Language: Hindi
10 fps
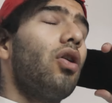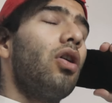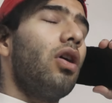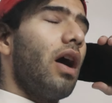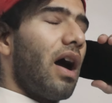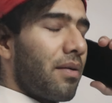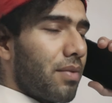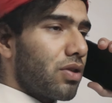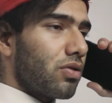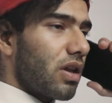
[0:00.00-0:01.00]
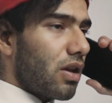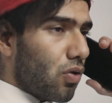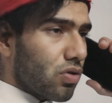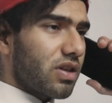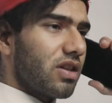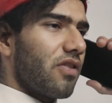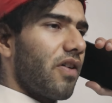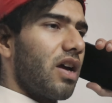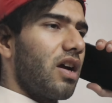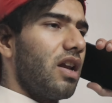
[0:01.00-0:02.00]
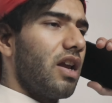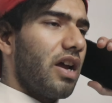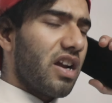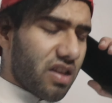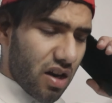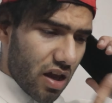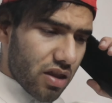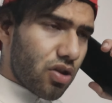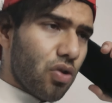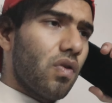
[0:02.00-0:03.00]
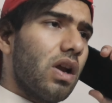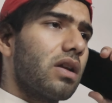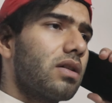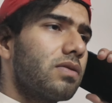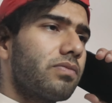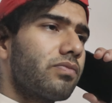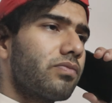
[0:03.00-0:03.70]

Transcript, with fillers: ओ आई मीन तो लोध की सफाई कर रहे हैं इट्स एन एनजीओ वाले ए